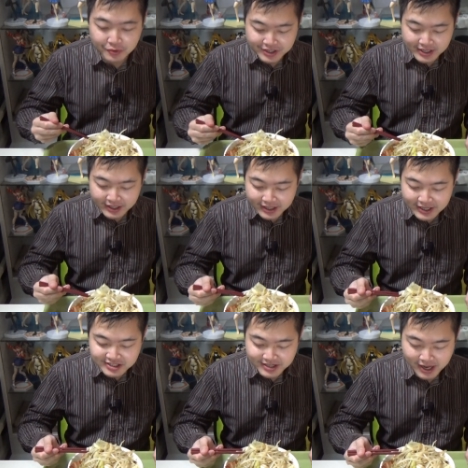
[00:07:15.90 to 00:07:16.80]
も効いてていい
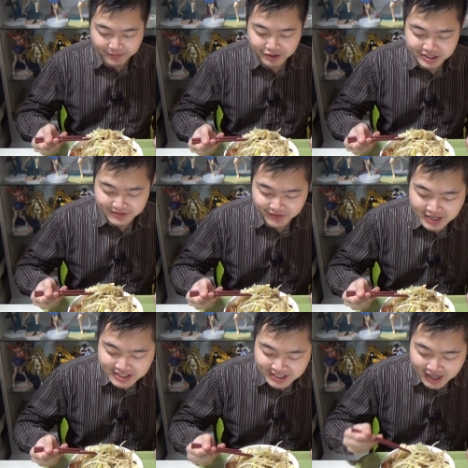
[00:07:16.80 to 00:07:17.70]
ですねよし
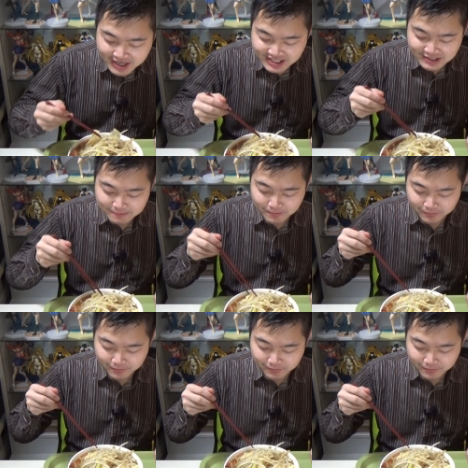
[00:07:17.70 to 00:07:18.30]
天地返し